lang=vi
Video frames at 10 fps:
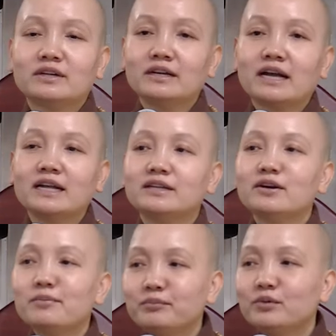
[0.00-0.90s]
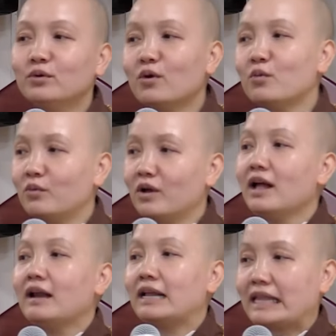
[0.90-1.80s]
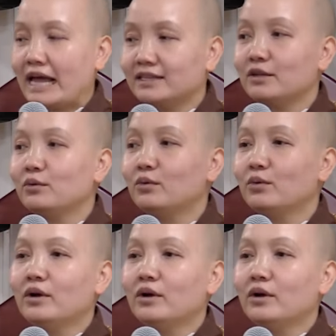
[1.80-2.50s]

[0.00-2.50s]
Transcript: Cho nên cái chữ hum cuối cùng là thành tựu.